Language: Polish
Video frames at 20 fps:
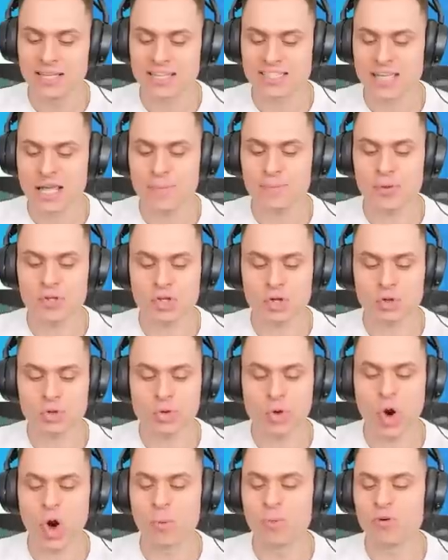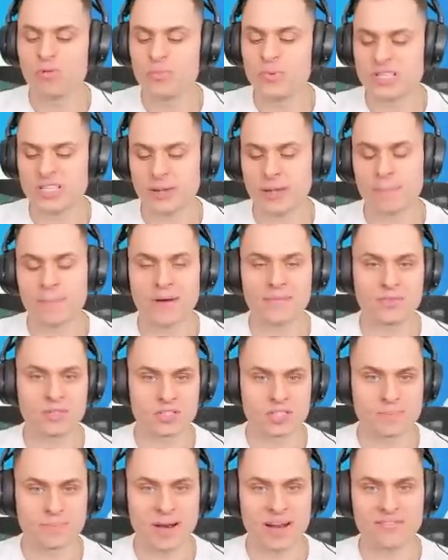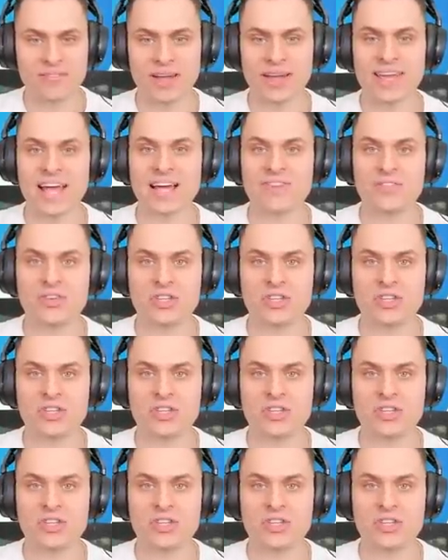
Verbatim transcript: Na samym początku omówmy sobie pewną sprawę. Jak